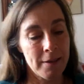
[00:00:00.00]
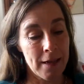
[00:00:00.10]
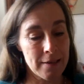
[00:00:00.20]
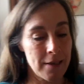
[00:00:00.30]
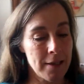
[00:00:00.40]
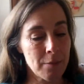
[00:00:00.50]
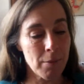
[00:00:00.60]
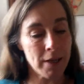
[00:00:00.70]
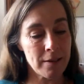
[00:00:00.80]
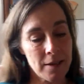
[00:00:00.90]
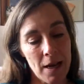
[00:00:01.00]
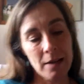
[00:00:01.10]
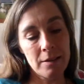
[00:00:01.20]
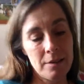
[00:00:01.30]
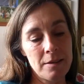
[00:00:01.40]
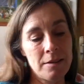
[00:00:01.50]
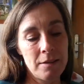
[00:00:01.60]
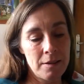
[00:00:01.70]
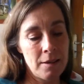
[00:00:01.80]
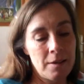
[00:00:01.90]
Das liegt meines Erachtens
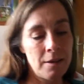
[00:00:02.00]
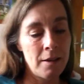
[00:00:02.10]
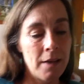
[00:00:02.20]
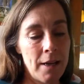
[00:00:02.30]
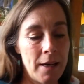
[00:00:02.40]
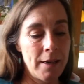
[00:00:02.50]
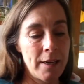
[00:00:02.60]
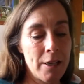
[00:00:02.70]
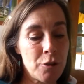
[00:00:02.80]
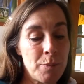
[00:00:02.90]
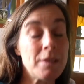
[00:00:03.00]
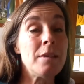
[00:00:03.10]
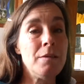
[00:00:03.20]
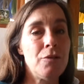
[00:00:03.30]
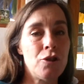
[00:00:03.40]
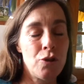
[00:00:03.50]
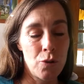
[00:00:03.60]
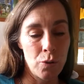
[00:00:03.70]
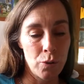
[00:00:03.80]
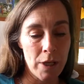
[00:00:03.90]
an einer spezifischen
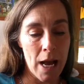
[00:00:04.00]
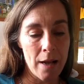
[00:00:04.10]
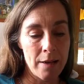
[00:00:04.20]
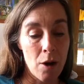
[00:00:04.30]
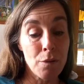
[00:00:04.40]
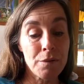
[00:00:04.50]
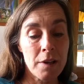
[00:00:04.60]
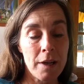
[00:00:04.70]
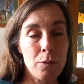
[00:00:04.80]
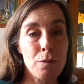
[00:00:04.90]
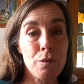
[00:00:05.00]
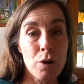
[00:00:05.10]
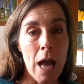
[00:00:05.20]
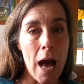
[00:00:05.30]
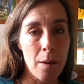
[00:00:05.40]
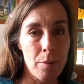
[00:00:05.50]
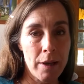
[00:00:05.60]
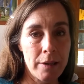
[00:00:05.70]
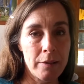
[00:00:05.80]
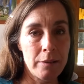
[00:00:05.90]
kolonialen Aufteilung von
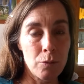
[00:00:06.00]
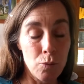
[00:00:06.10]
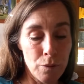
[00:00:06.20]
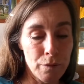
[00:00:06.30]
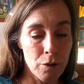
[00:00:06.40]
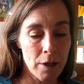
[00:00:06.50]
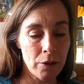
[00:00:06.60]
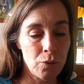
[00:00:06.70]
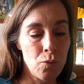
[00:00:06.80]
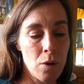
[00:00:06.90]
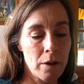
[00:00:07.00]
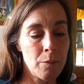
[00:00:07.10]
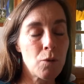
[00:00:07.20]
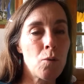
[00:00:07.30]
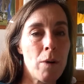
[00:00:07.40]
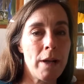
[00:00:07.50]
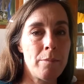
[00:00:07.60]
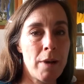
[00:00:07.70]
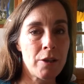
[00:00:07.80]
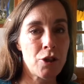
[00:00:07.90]
Arbeit und von Natur im
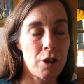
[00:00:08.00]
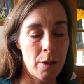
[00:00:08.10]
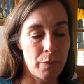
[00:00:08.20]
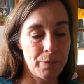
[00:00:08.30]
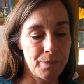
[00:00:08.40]
globalen Maßstab.